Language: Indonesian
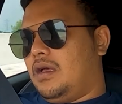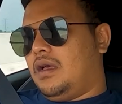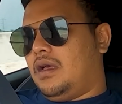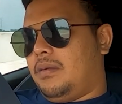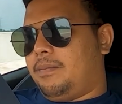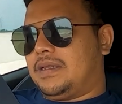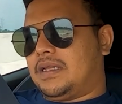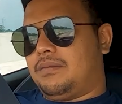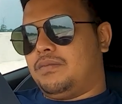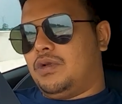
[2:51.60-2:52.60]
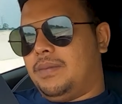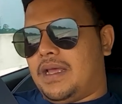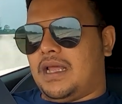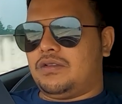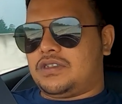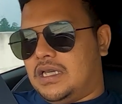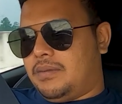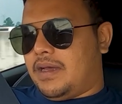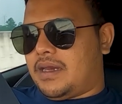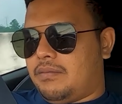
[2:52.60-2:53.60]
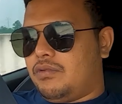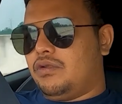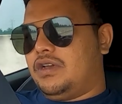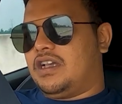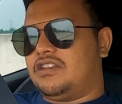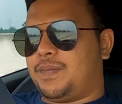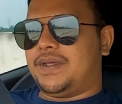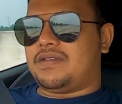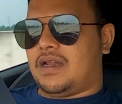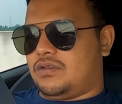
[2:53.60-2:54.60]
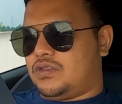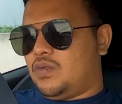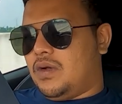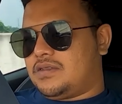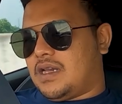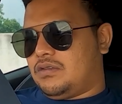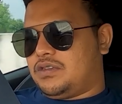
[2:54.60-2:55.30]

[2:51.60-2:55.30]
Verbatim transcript: uh, 4500 ke 5000 dengan speed 120,